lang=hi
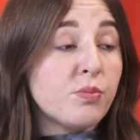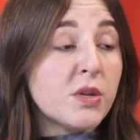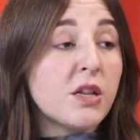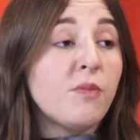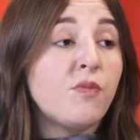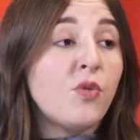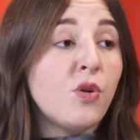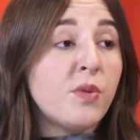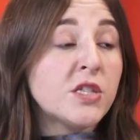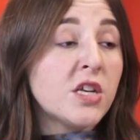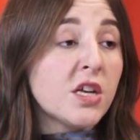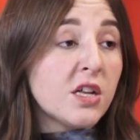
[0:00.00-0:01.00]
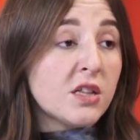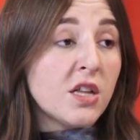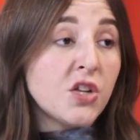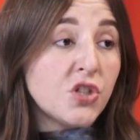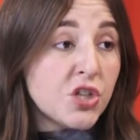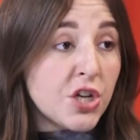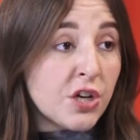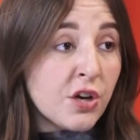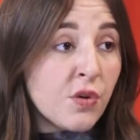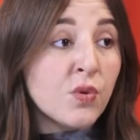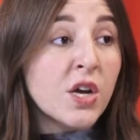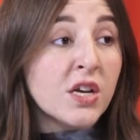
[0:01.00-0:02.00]
मतलब वो बच्चे कितना चीख
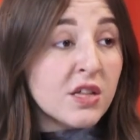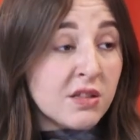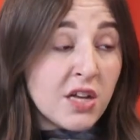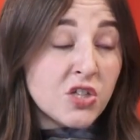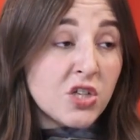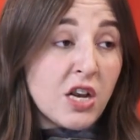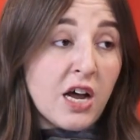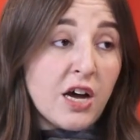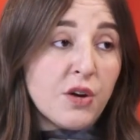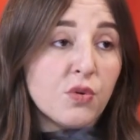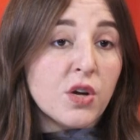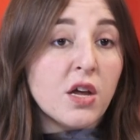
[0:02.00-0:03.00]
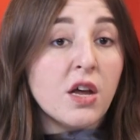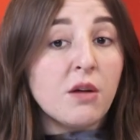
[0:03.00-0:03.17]
रहे होंगे कितना चिल्ला रहे होंगे